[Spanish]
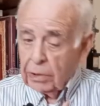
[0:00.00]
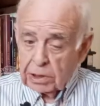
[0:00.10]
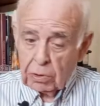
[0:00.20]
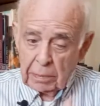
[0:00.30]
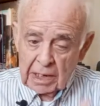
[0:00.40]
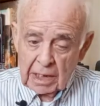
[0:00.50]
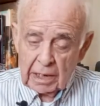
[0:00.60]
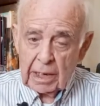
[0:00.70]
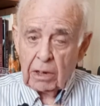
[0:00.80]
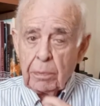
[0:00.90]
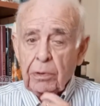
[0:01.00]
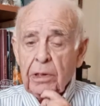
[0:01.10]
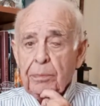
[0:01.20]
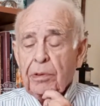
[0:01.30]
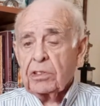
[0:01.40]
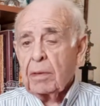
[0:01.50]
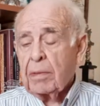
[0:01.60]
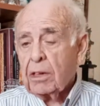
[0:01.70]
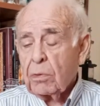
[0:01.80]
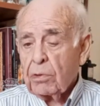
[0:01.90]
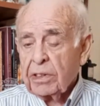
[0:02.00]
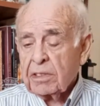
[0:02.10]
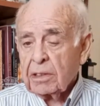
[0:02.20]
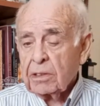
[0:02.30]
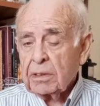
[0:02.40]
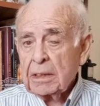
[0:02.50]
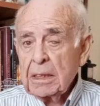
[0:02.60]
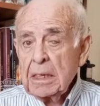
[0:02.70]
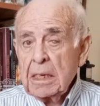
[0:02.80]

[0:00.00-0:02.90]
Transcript: Por eso me he inclinado por, temas como este, ¿no?